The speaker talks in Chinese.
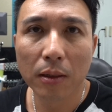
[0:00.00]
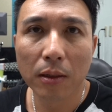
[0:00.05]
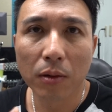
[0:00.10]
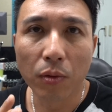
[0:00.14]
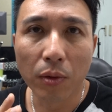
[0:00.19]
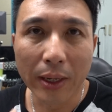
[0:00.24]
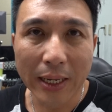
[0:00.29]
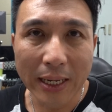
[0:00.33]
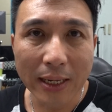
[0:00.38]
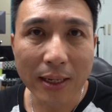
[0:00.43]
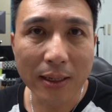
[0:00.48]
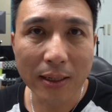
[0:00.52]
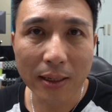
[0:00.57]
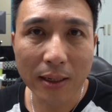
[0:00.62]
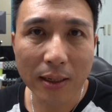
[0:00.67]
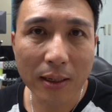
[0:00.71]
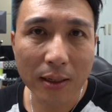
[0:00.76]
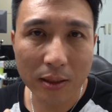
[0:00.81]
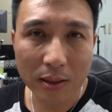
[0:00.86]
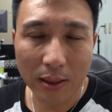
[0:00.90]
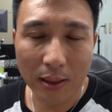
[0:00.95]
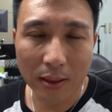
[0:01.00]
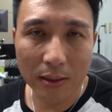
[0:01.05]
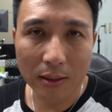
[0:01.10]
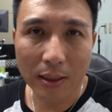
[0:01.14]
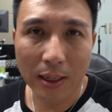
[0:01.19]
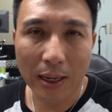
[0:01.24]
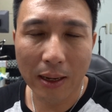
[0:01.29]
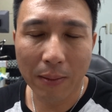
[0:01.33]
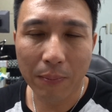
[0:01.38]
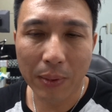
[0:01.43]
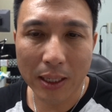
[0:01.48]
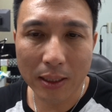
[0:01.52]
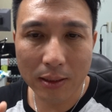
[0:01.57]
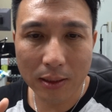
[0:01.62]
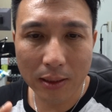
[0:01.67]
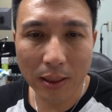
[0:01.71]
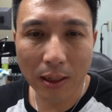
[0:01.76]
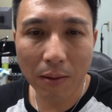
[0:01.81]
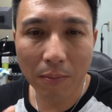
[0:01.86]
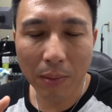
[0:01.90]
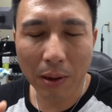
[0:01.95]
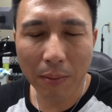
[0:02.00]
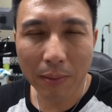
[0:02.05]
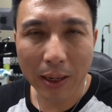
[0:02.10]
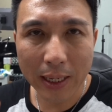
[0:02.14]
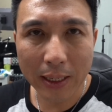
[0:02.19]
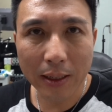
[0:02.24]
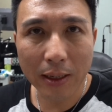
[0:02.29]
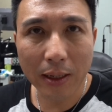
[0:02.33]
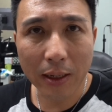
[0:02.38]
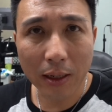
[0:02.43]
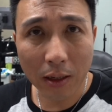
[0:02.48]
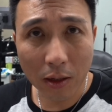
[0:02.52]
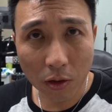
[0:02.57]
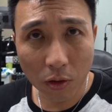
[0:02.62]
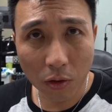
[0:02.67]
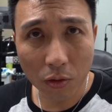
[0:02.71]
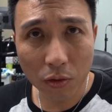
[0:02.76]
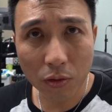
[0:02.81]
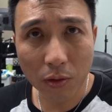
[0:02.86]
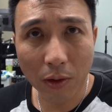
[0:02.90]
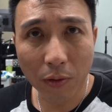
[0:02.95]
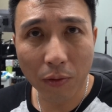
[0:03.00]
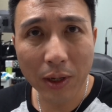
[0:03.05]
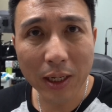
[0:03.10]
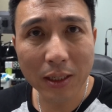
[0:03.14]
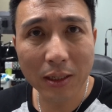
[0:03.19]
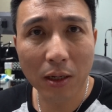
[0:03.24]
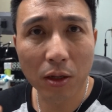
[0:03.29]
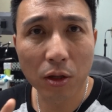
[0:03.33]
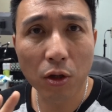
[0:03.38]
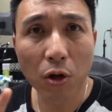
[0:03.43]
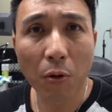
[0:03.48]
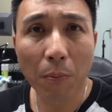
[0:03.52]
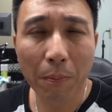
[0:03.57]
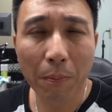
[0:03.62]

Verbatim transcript: 我一个一个检查，把资料慢慢一个一个抠出来。我以前都有